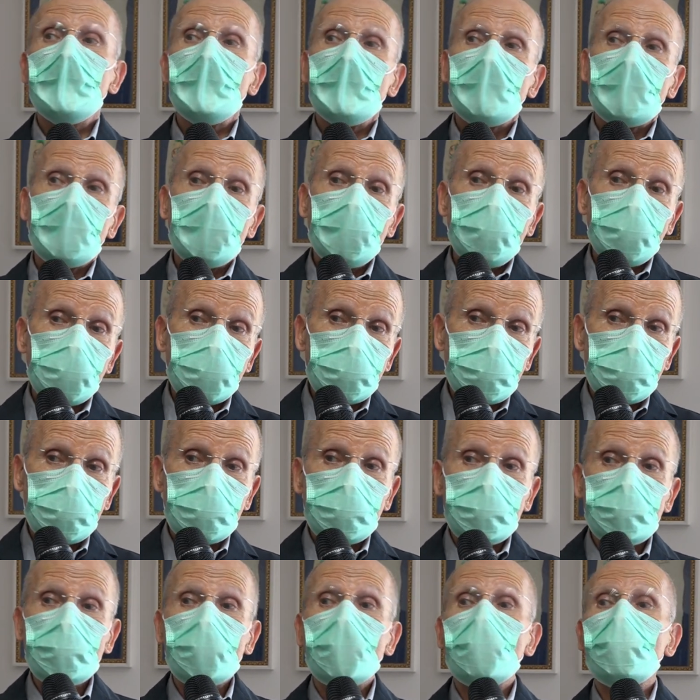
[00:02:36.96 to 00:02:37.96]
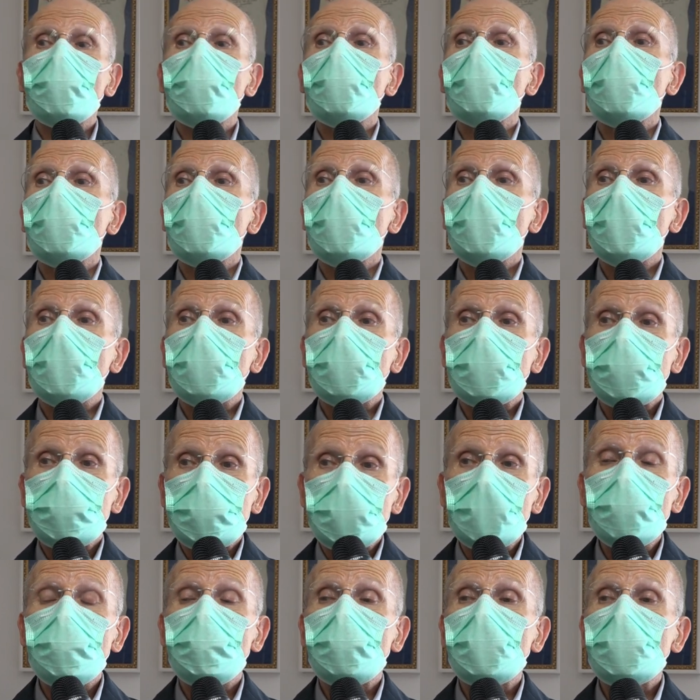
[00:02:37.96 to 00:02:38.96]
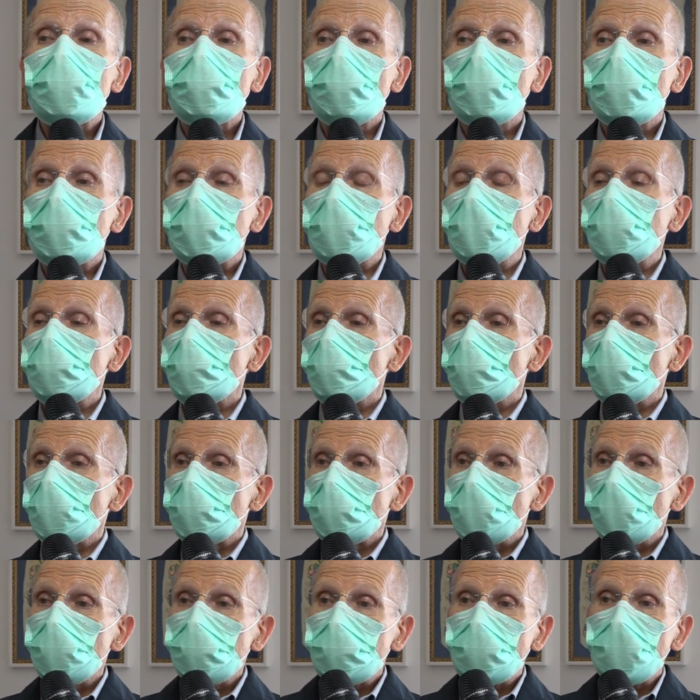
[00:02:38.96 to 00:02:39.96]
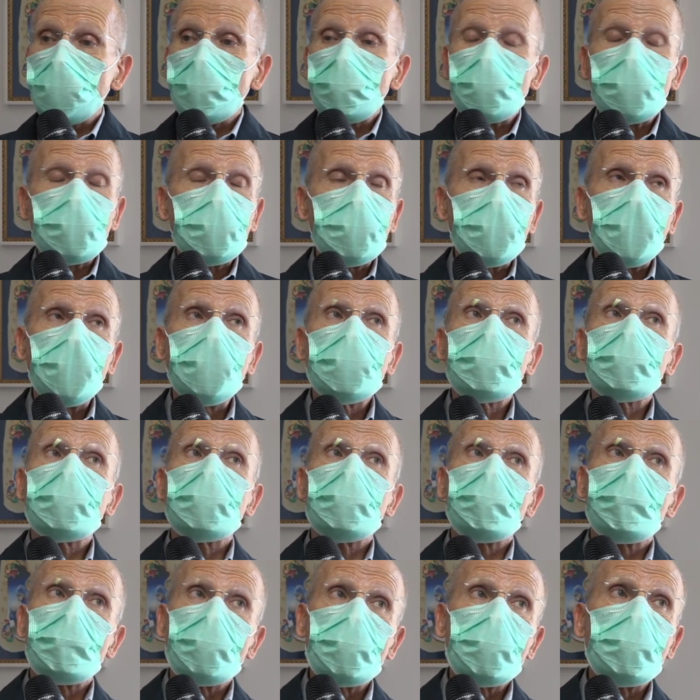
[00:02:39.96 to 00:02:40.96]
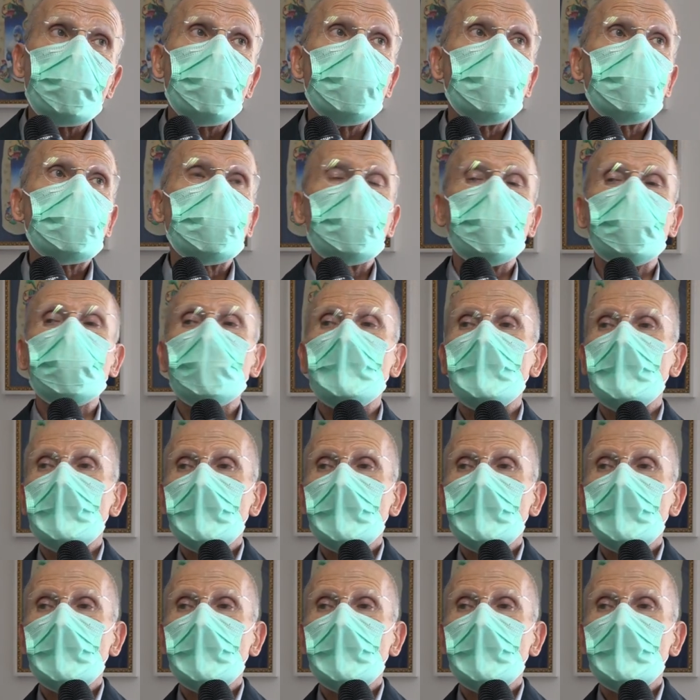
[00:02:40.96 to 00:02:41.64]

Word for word: che il nostro scopo era sempre e soltanto una sanità per gli altri, pubblica,